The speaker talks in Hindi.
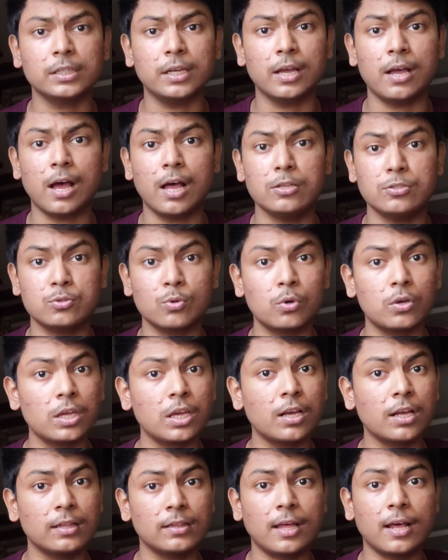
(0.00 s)
से आंसू
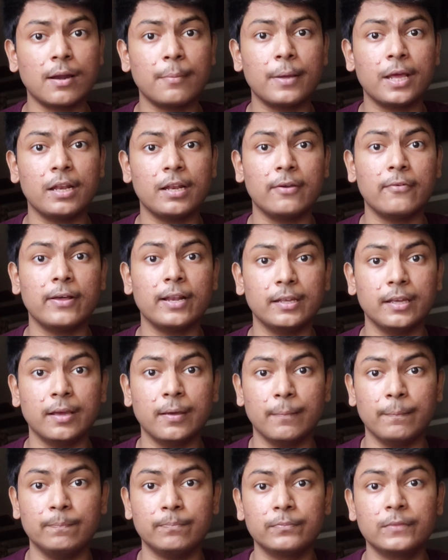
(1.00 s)
की कतार बहने वाली
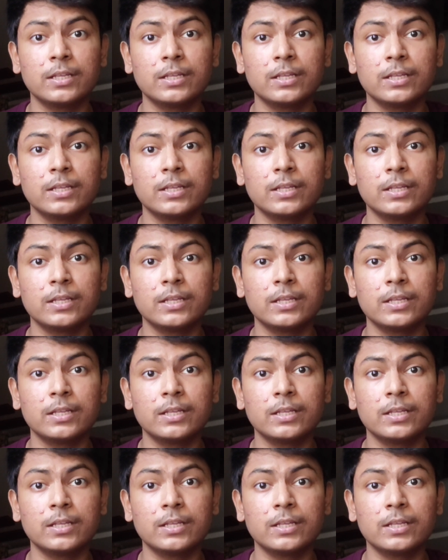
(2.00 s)
है